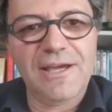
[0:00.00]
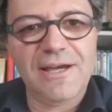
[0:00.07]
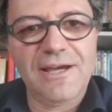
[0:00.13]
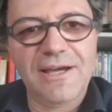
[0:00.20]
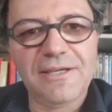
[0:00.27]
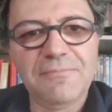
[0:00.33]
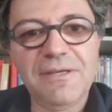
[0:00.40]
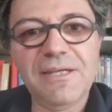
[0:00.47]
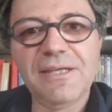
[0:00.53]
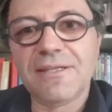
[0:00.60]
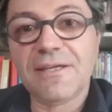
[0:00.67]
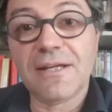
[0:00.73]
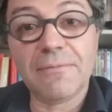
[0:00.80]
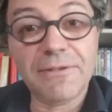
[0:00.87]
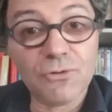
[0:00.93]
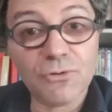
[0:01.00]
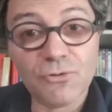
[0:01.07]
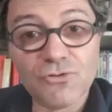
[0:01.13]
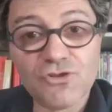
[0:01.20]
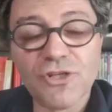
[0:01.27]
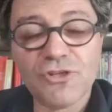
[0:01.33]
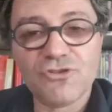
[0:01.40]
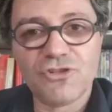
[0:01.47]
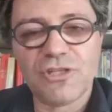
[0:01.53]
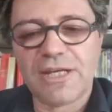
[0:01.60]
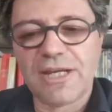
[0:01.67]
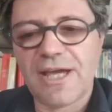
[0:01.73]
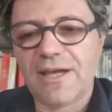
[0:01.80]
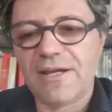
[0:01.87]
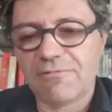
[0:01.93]
ai miti, alla mitologia in
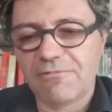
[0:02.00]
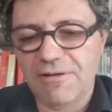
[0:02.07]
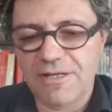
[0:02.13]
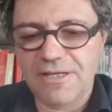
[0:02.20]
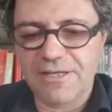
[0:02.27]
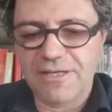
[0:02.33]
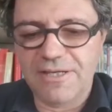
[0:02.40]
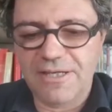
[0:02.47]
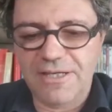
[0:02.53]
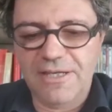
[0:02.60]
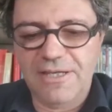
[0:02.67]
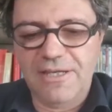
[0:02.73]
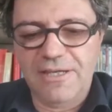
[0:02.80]
generale, a quella che